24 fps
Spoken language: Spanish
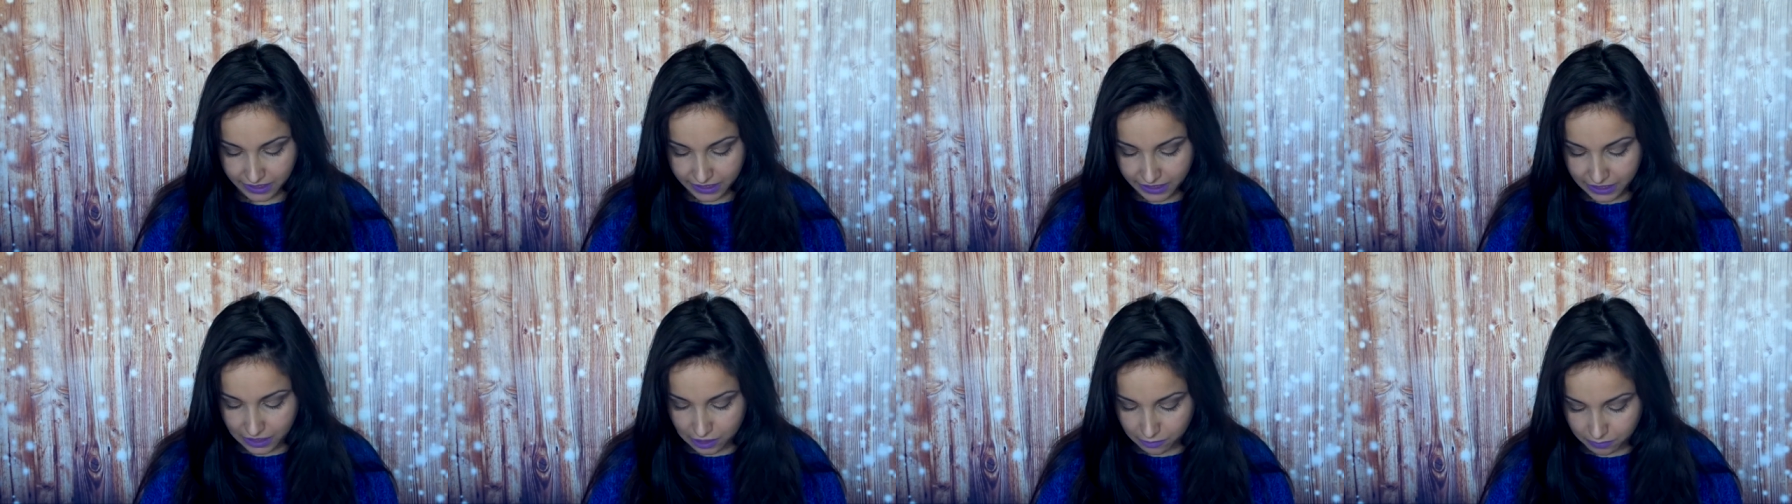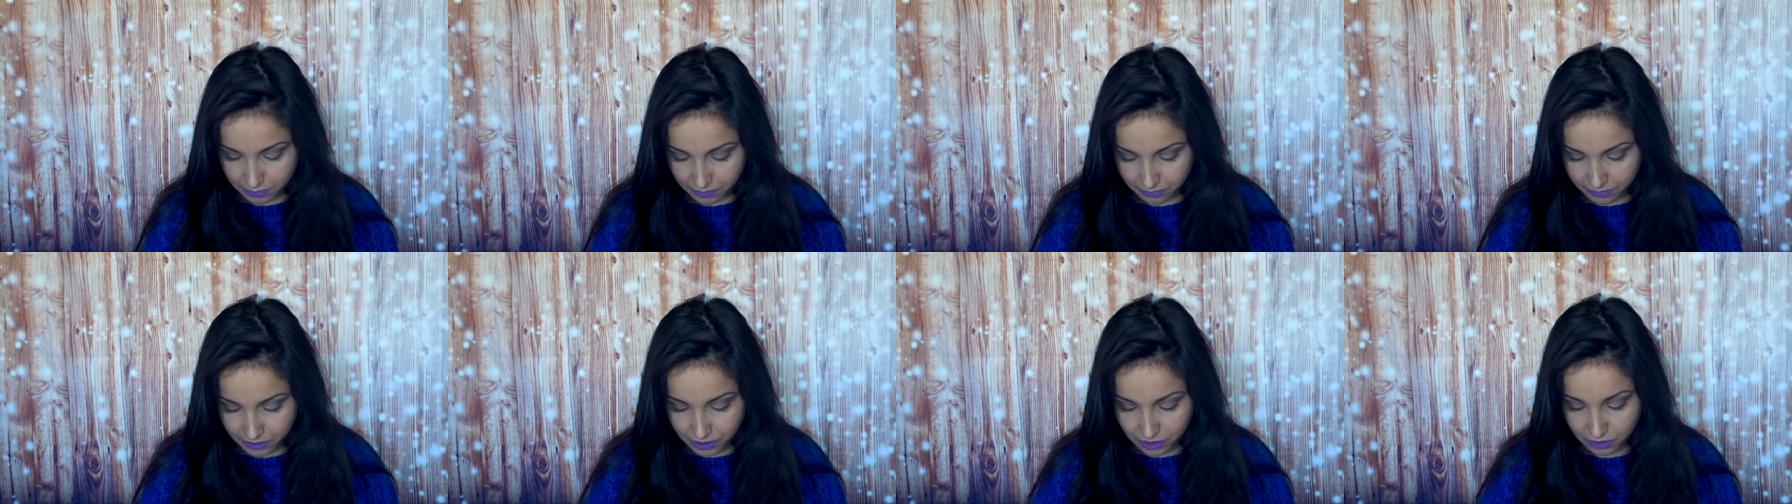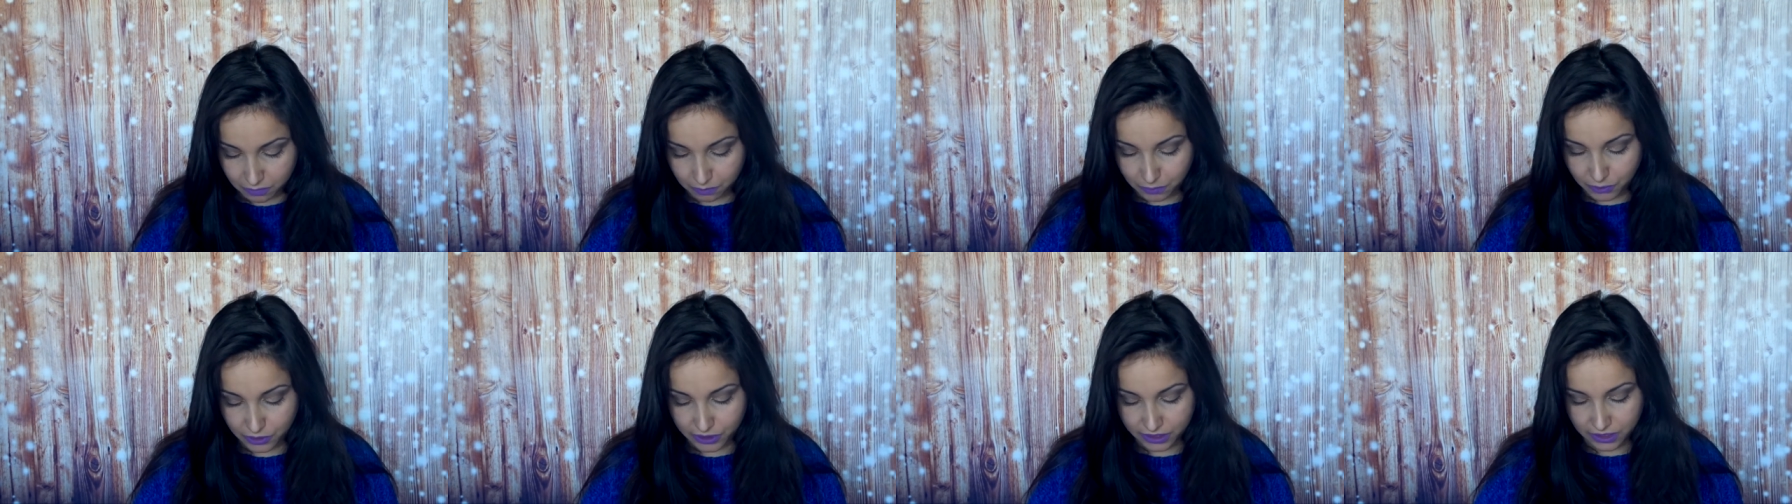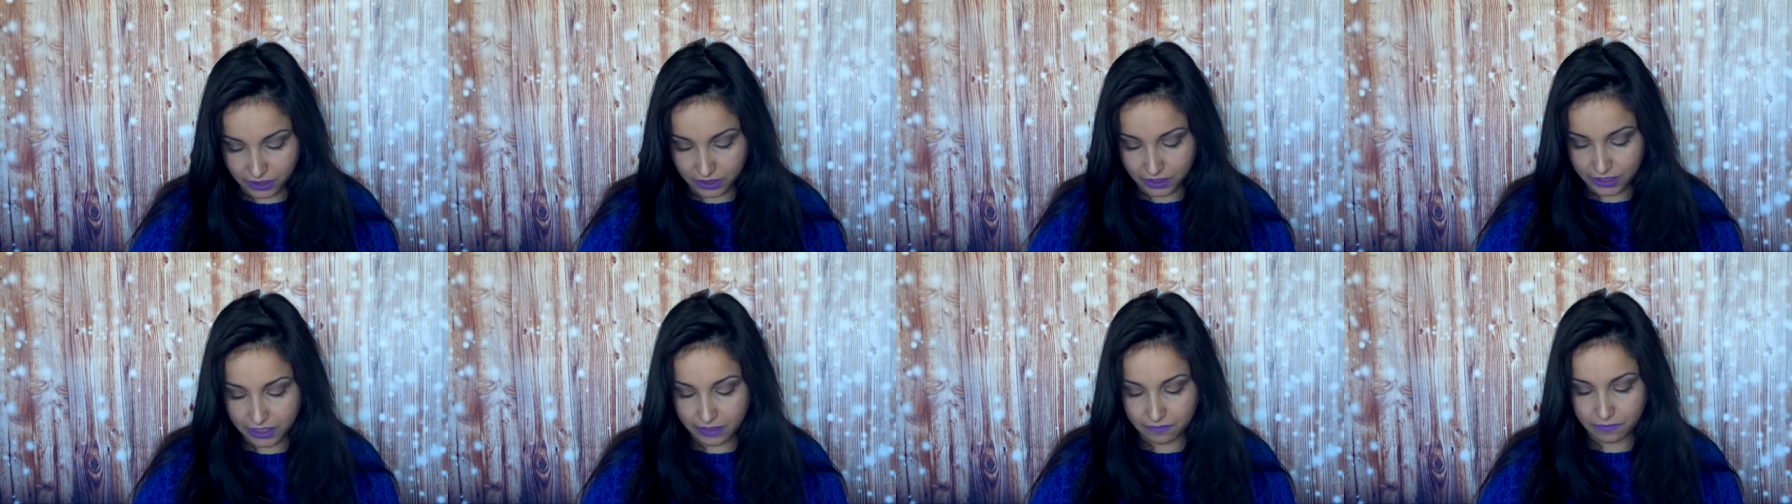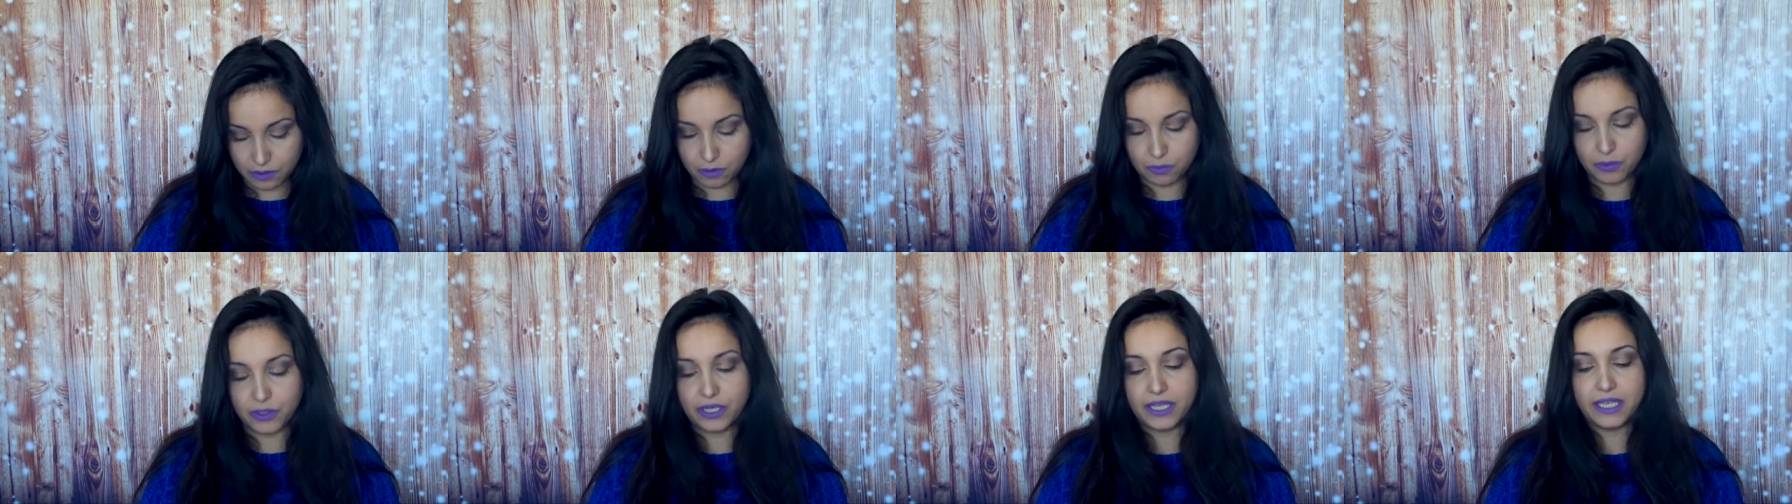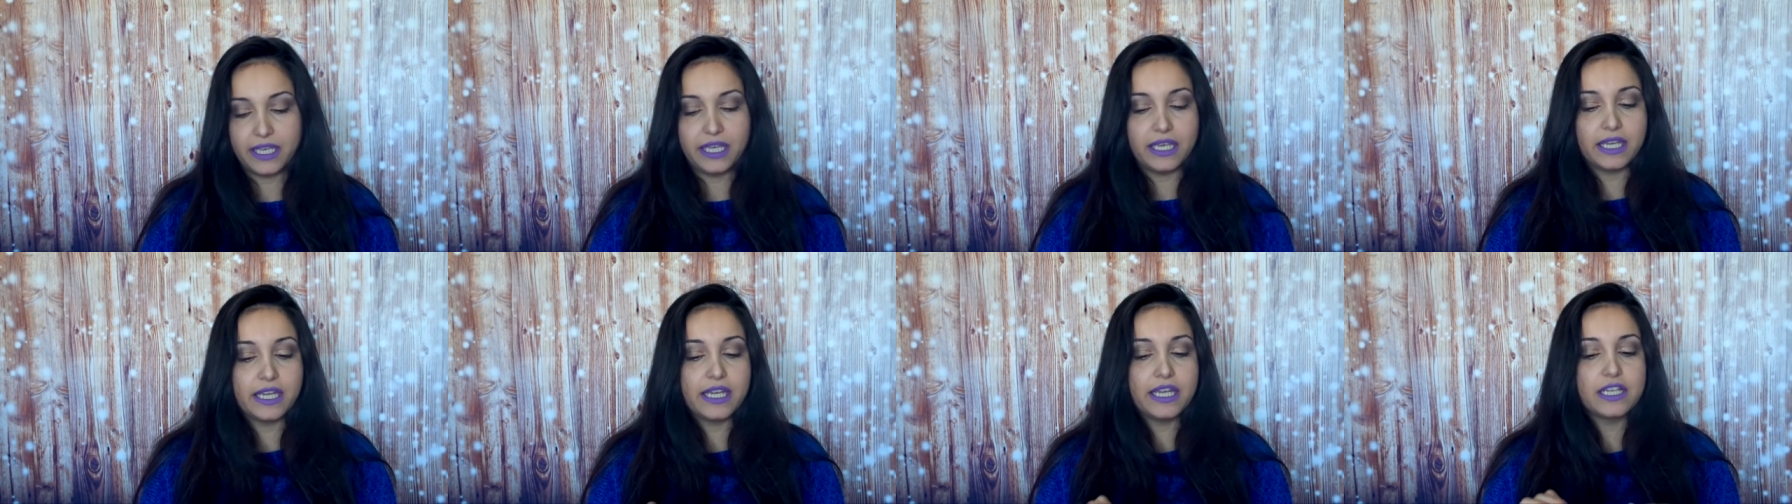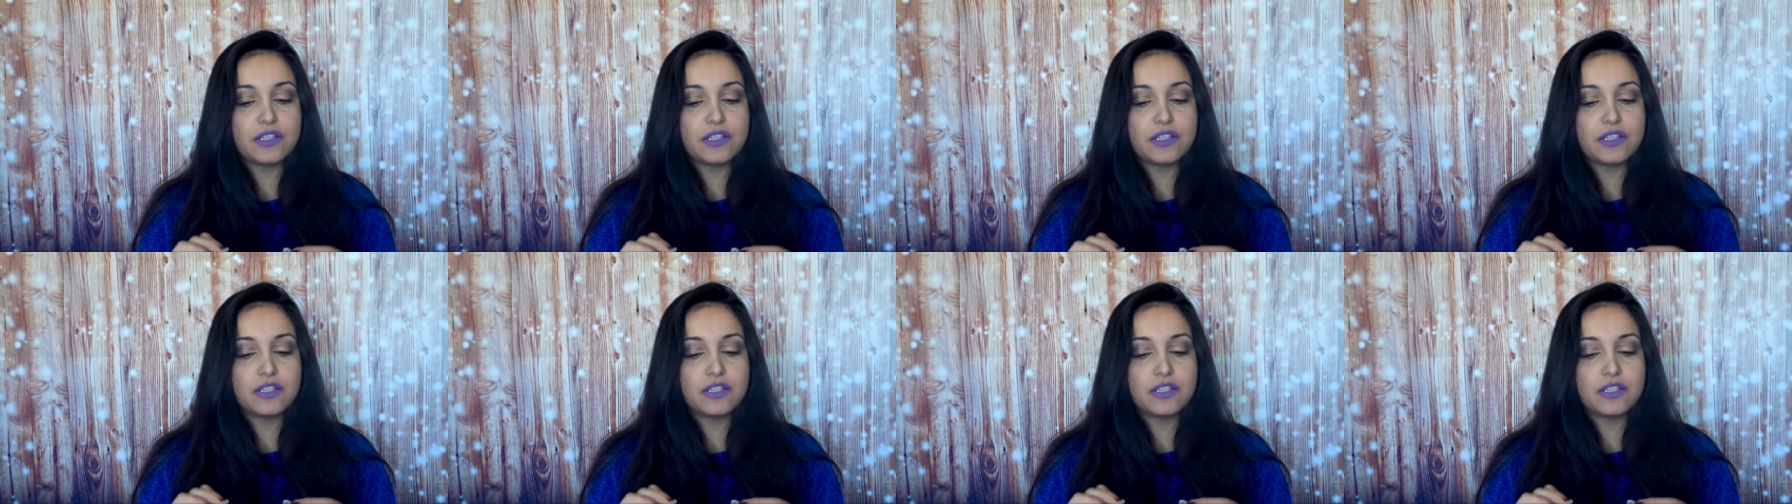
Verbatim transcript: Y lo primero que veo por aquí